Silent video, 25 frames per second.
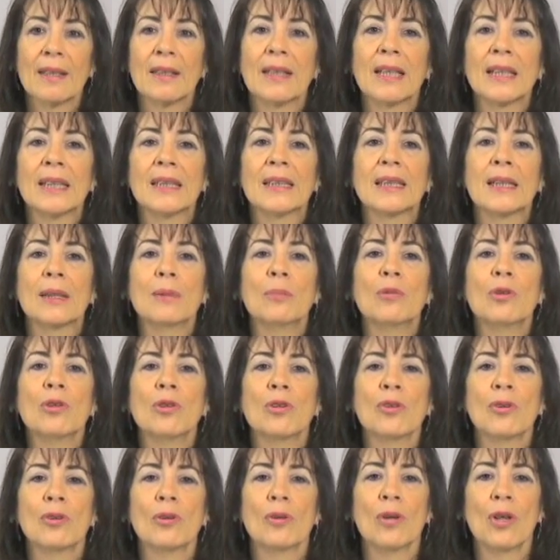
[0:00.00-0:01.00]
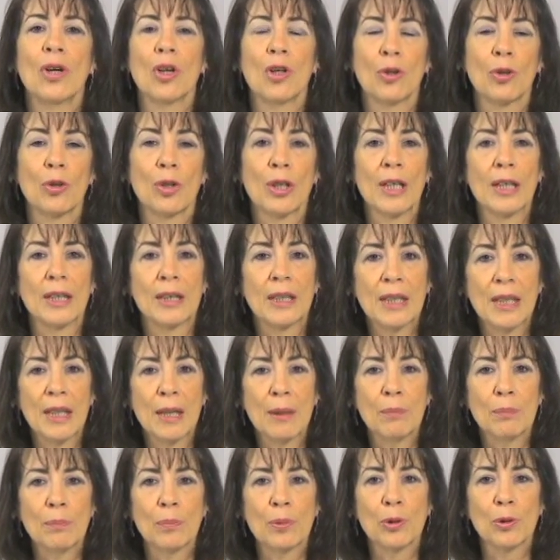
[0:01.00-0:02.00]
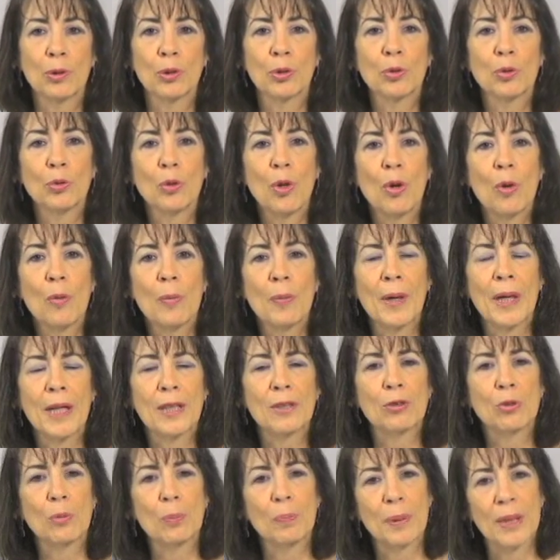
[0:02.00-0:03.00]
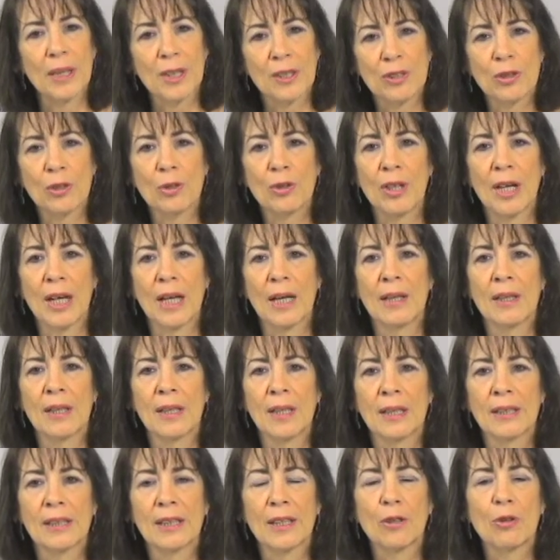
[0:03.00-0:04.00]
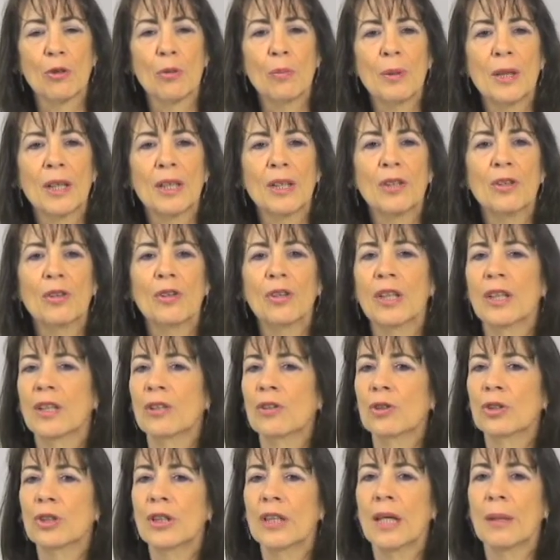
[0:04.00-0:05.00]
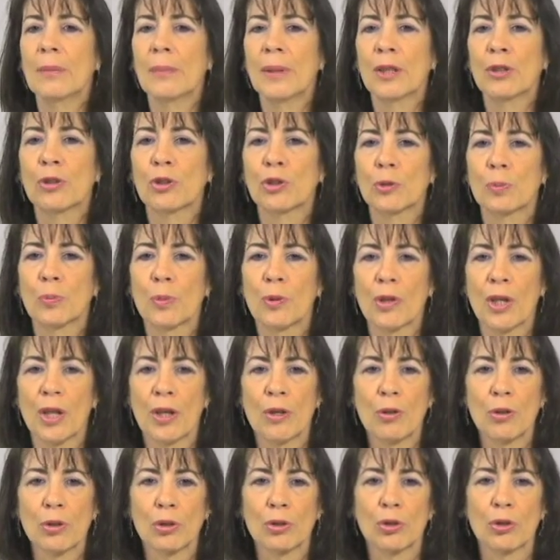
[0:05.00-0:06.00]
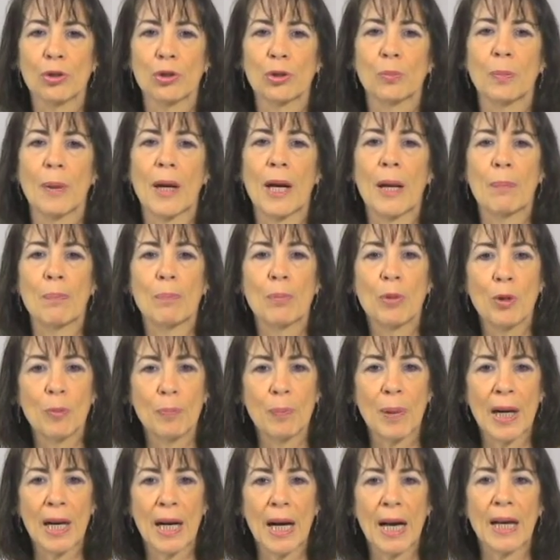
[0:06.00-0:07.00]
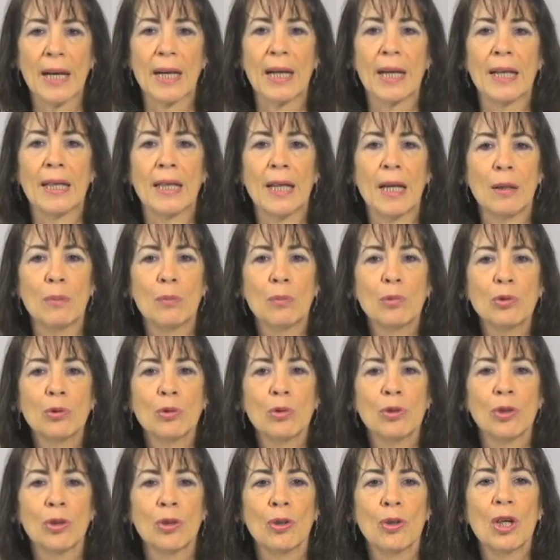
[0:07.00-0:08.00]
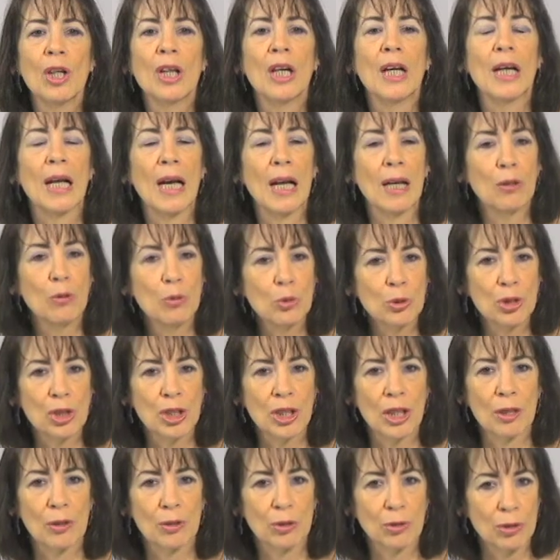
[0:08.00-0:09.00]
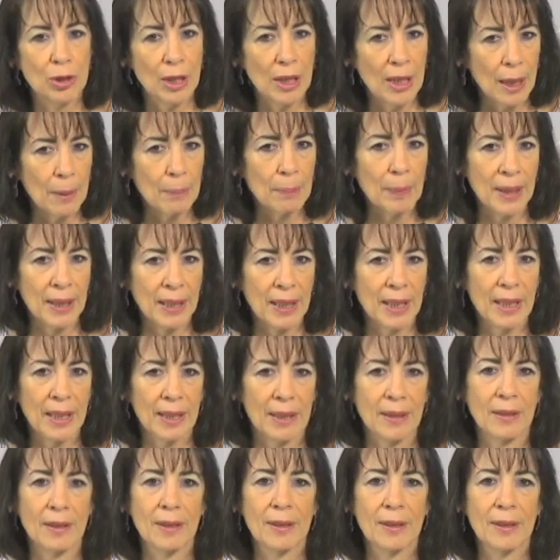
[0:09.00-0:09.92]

De este modo, con el tiempo, su obra y su persona se convirtieron en dos elementos poderosos para propagar en el mundo la lucha contra el apartheid.